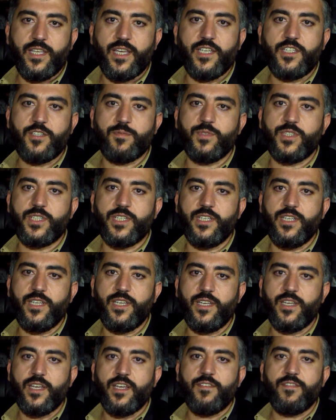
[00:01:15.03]

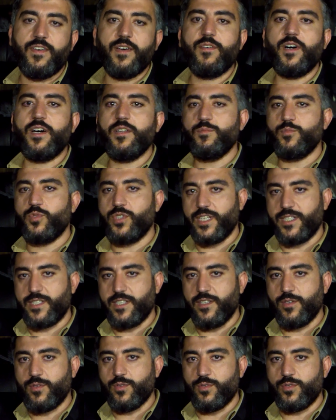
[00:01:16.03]
geçmişini ve Van
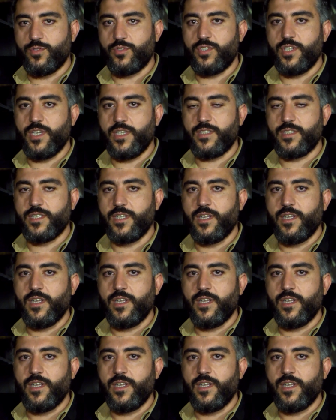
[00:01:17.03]
Müzesi'ni konuşacağız.